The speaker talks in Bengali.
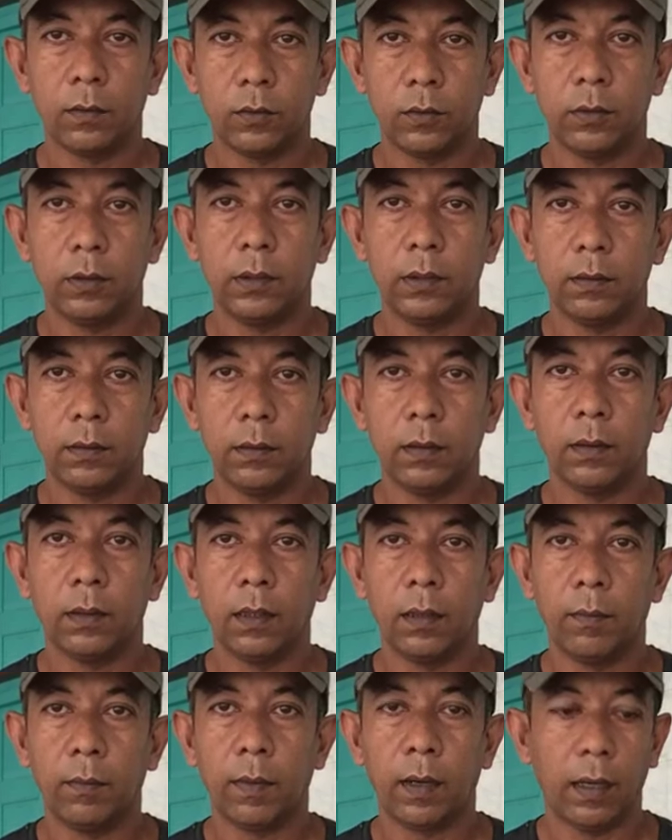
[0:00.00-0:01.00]
যদি
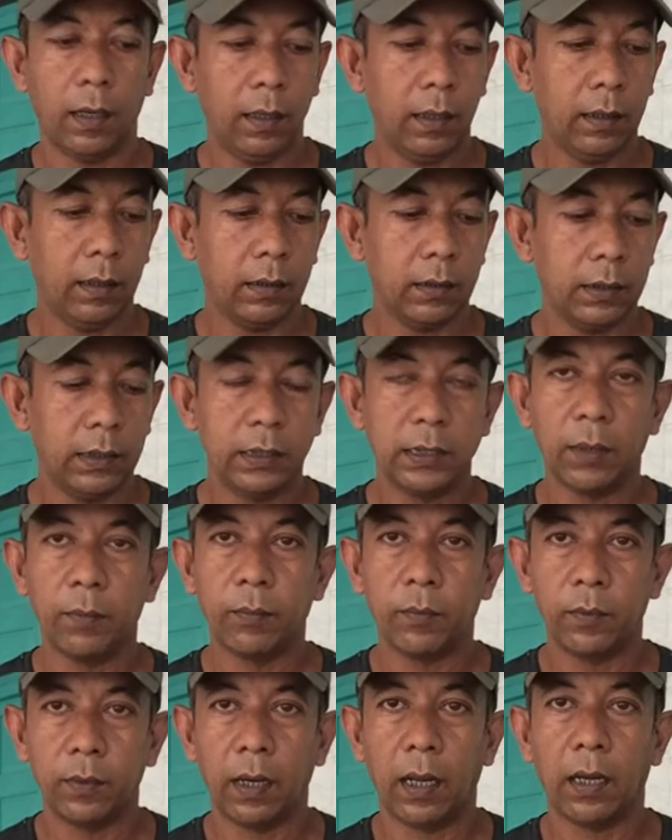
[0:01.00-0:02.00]
আমরা হিসাব
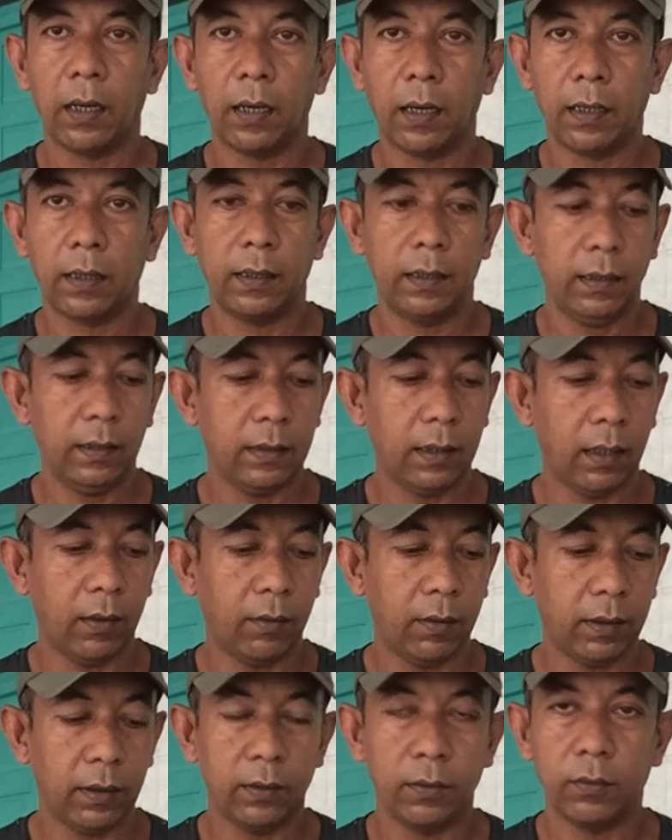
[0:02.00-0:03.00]
না রাখি
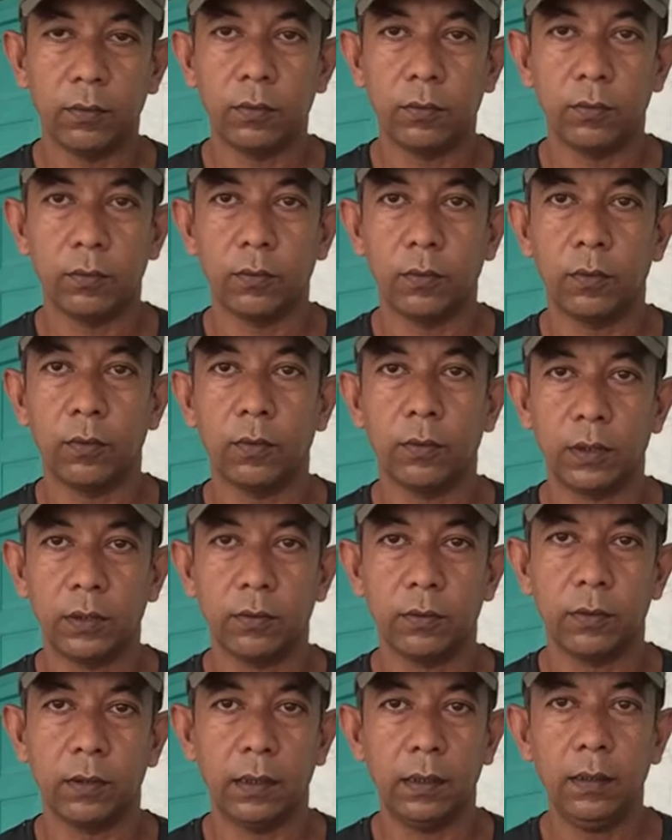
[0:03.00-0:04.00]
তাহলে কিন্তু কোনো
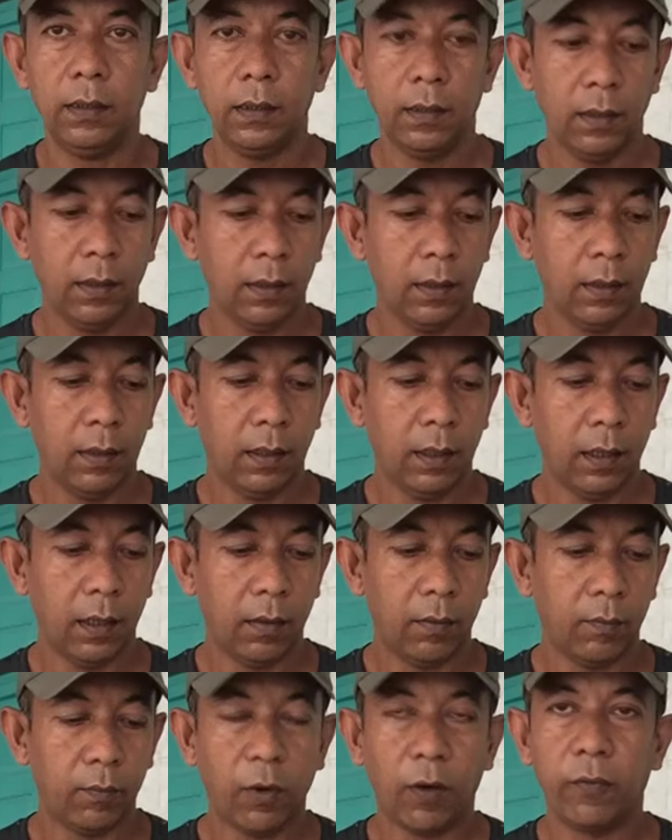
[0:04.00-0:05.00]
কিছুতেই
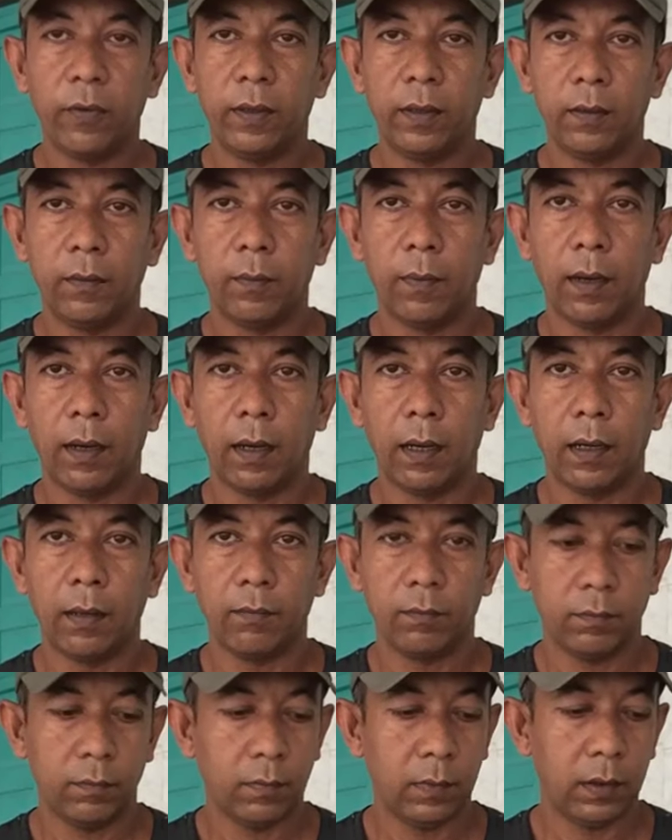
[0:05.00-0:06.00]
প্রফিট বা
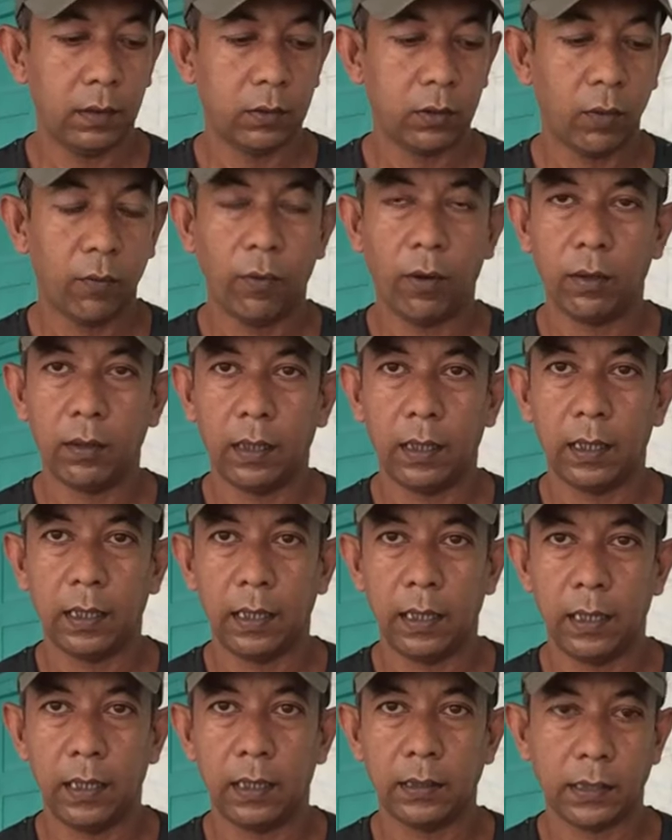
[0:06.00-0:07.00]
সফলতা
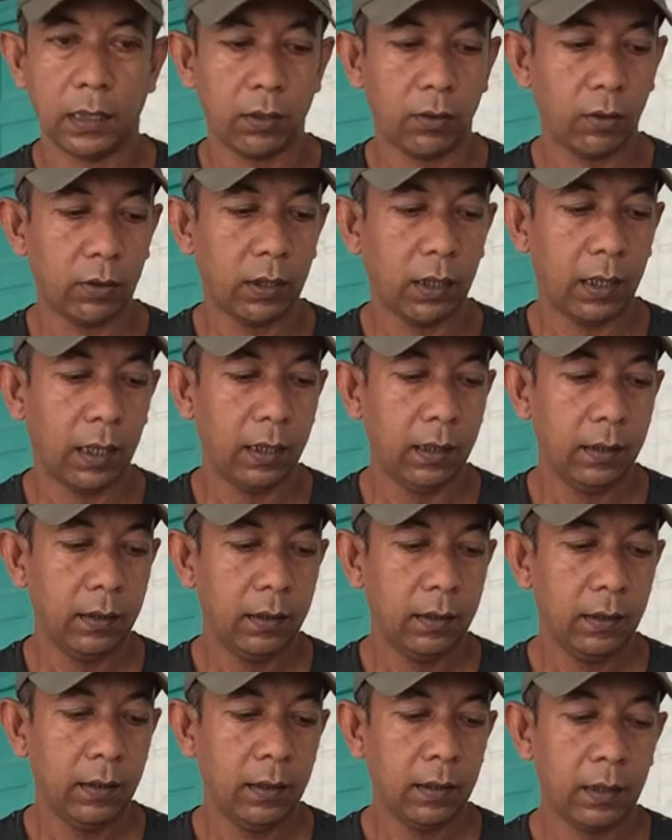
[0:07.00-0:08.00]
আসার কথা না
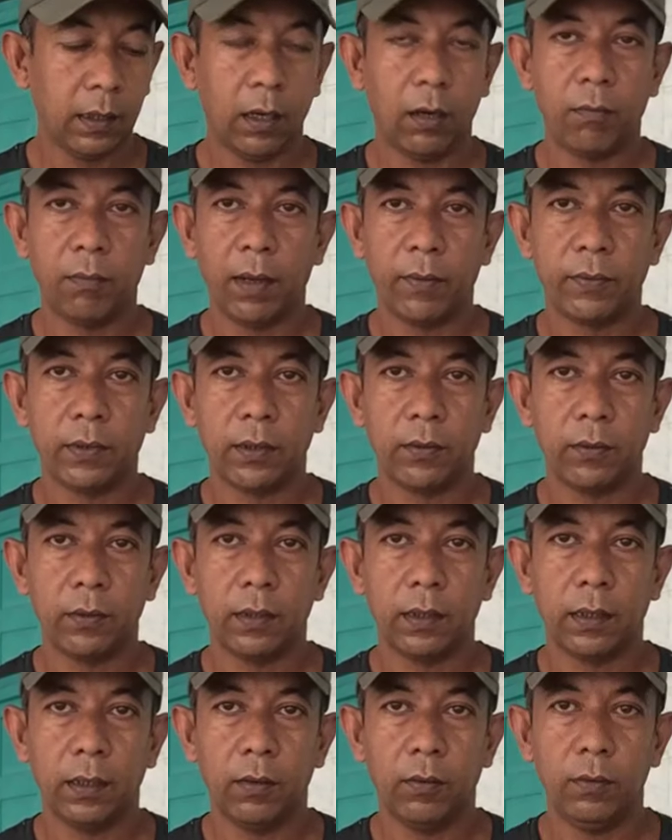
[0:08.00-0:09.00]
কারণ ব্যবসা
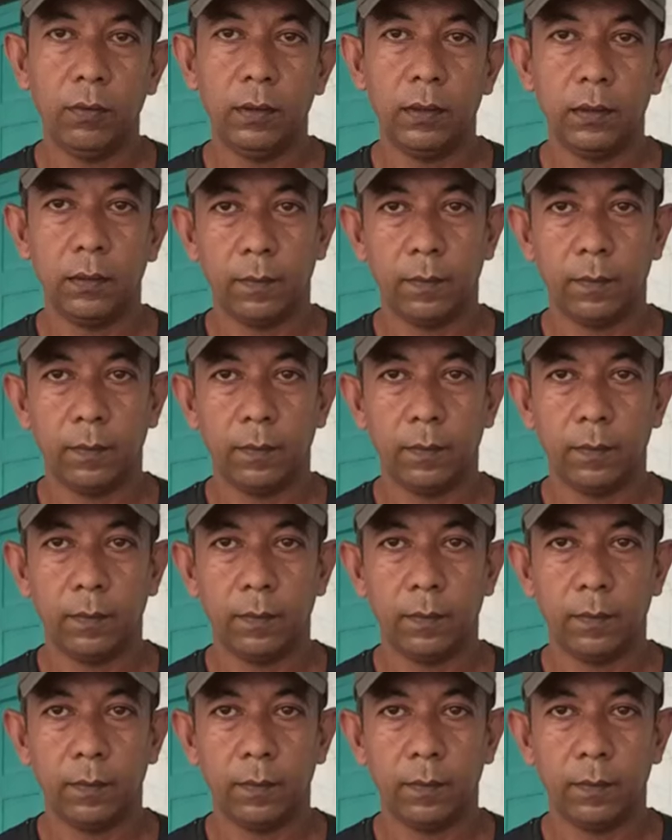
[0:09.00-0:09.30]
করতে গেলেও